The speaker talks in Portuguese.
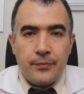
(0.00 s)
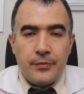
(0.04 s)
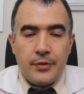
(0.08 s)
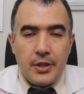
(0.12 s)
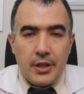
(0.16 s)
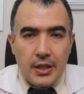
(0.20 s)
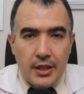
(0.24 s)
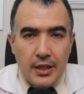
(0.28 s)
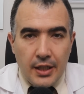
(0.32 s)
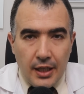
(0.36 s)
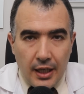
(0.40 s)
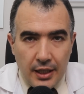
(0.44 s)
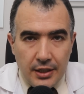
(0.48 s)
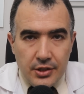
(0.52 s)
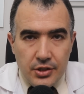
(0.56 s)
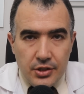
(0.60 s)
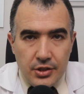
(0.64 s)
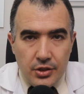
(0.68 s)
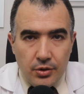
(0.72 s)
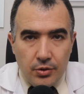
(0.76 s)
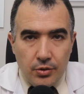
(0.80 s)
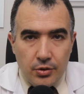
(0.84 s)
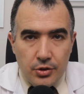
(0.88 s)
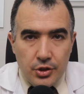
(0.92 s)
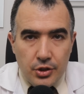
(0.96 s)
E antes
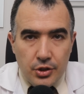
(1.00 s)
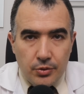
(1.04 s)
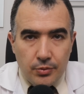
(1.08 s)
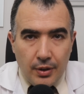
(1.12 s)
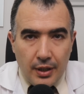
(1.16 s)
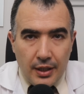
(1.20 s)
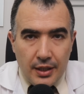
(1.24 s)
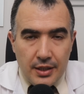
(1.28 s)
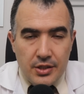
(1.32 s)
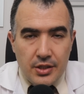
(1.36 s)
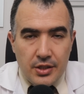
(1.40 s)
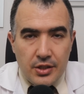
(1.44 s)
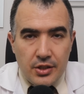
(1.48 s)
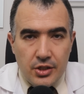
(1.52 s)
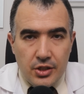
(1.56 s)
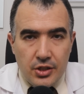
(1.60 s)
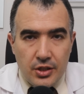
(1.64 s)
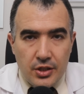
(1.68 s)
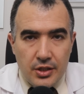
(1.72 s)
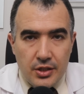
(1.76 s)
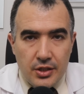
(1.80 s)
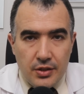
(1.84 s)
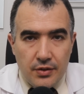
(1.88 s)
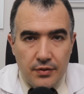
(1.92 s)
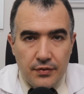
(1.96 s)
de continuar a
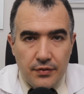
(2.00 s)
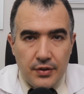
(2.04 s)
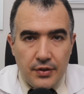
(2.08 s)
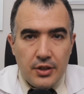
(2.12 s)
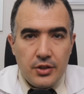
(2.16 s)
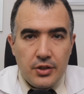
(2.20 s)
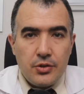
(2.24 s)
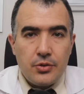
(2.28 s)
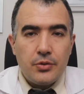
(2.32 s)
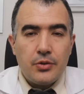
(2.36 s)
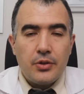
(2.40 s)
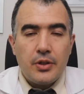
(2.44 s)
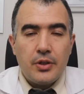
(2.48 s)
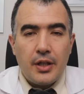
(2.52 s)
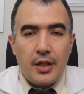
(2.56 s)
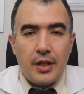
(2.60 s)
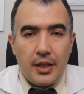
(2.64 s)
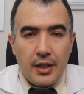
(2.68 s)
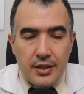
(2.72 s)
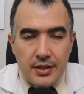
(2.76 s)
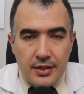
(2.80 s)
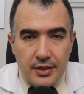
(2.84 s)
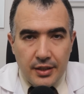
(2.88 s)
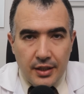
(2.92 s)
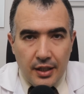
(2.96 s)
assistir esse vídeo,
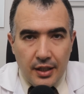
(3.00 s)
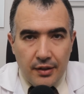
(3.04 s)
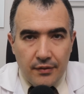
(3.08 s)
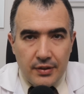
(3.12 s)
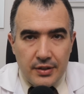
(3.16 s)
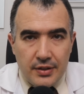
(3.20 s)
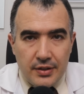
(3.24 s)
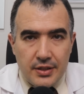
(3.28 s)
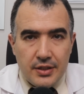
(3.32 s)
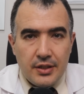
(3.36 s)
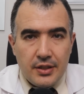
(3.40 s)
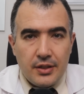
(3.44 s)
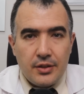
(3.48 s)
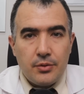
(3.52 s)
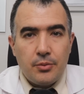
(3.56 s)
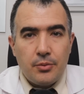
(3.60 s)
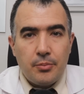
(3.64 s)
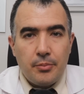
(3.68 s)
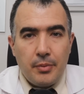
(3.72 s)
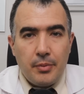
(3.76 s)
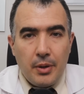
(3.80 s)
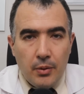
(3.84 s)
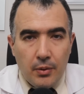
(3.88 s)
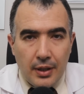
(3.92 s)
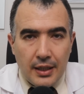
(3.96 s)
inscreva-se no
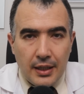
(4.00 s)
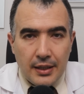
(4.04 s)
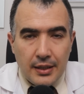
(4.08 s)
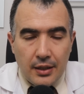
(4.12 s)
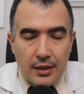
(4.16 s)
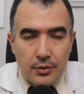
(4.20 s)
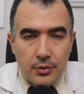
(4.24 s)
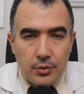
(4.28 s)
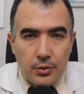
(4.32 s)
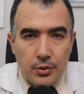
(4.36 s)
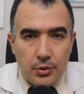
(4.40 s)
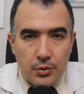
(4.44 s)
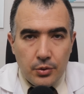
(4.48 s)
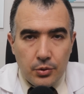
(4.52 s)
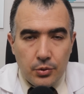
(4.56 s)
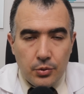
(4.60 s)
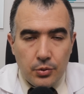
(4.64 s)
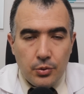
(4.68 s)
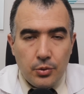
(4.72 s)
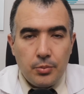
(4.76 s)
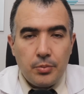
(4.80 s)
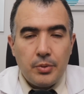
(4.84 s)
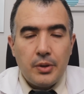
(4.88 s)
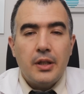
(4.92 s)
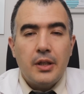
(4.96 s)
meu canal do
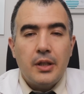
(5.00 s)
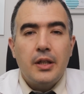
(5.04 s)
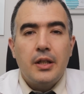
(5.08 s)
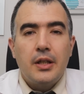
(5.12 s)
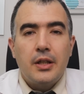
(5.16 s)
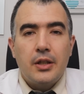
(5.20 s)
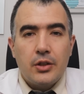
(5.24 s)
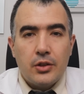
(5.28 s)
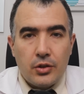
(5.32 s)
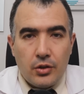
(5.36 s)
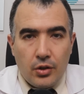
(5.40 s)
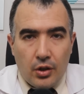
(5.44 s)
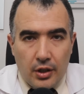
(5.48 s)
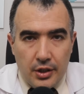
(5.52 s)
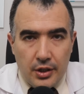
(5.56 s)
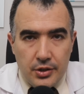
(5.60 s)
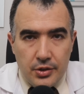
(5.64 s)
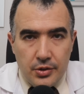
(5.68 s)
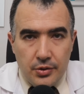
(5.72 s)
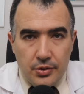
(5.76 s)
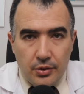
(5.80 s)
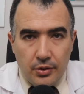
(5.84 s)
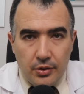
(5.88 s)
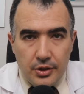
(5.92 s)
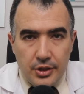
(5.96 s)
YouTube Toque
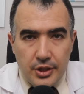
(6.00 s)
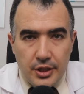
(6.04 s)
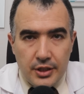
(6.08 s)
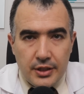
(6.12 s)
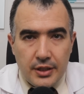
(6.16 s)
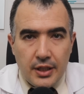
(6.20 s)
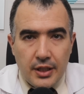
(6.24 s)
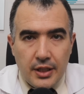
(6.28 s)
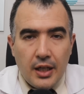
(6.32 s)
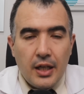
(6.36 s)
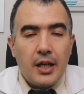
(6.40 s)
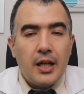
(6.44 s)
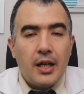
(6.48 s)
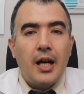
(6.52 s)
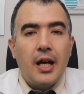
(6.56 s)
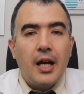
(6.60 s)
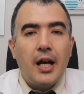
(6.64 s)
de Urologista,